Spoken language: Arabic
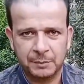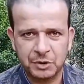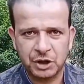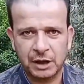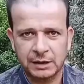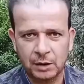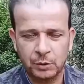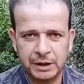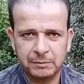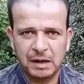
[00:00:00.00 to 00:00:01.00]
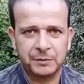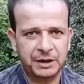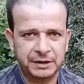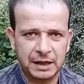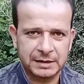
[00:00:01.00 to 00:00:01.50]
بشكل دوري ما
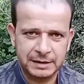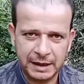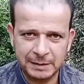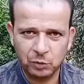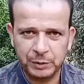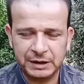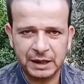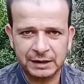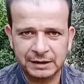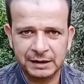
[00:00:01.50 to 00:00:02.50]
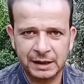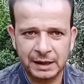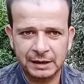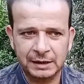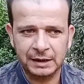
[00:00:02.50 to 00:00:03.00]
بنعتاز لاي مبيدات
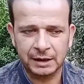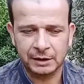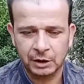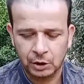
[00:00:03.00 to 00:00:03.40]
نهائيا